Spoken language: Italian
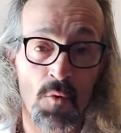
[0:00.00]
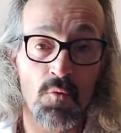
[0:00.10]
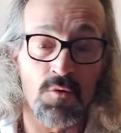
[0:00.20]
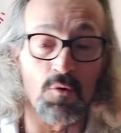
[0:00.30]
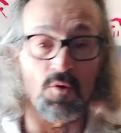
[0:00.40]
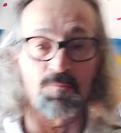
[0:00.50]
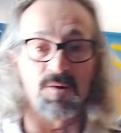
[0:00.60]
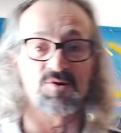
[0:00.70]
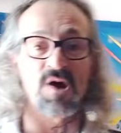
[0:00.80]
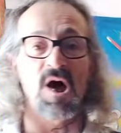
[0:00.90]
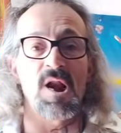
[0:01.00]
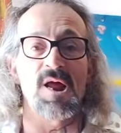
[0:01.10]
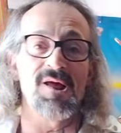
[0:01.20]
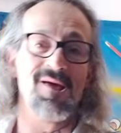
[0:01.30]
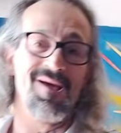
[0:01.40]
Un saluto
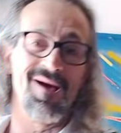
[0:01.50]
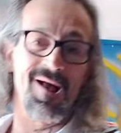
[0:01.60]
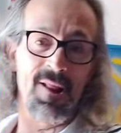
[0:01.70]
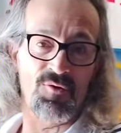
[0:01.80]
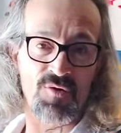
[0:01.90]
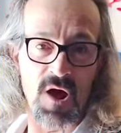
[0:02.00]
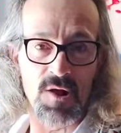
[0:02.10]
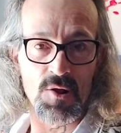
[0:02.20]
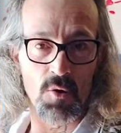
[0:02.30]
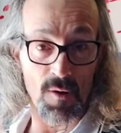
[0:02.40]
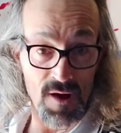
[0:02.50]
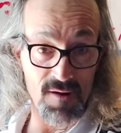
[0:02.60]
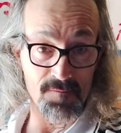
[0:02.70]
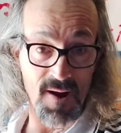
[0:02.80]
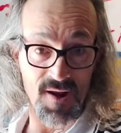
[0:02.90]
speciale Alessandro,
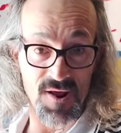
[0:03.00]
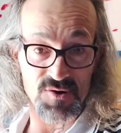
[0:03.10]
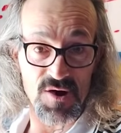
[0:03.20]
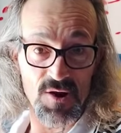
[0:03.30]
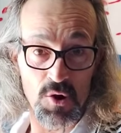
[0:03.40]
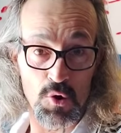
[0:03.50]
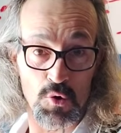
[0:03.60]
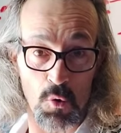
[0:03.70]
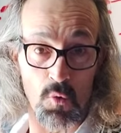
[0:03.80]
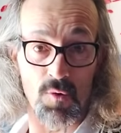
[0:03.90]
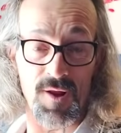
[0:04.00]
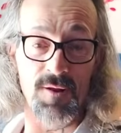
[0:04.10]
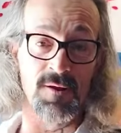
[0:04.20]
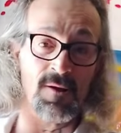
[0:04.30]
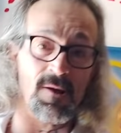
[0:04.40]
il manager,
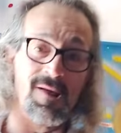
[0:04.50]
Tony